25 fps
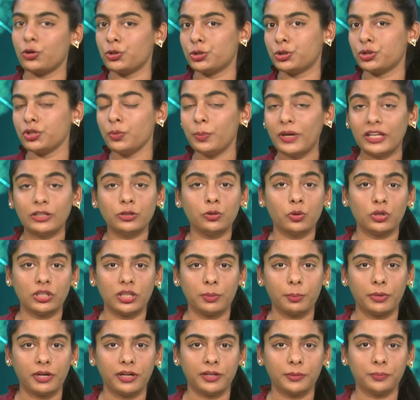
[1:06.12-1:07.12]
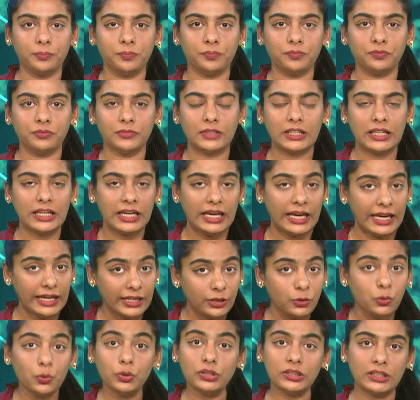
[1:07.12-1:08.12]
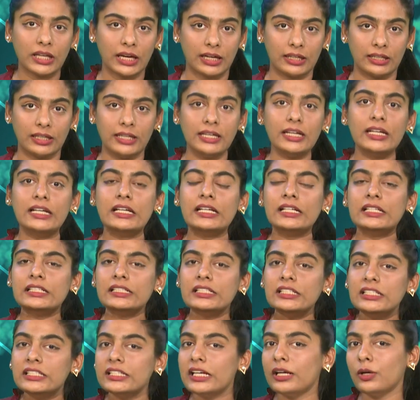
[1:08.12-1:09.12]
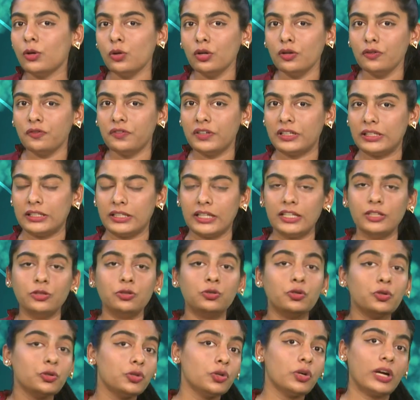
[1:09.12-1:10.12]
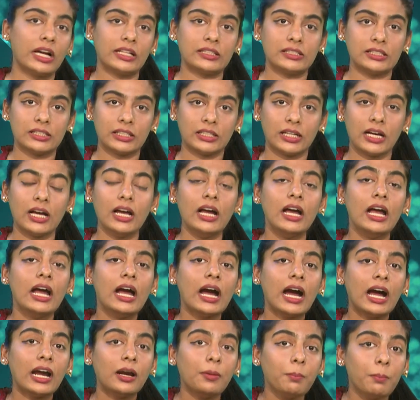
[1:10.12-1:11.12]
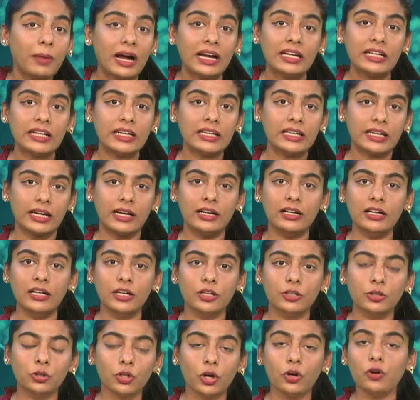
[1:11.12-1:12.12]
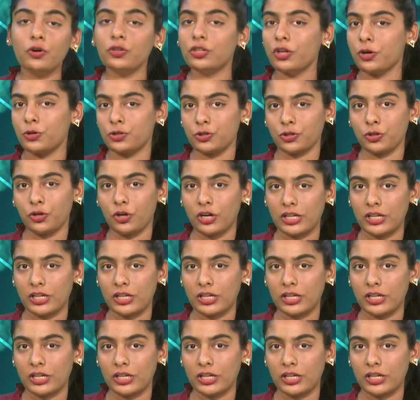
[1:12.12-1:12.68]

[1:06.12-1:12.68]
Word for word: রহস্য ভেদ করতে পারা এই গুণ থাকলে যে কোনো ফিল্ডে দ্রুত কাজ শেখা আর মানিয়ে নেয়ার দক্ষতা অর্জন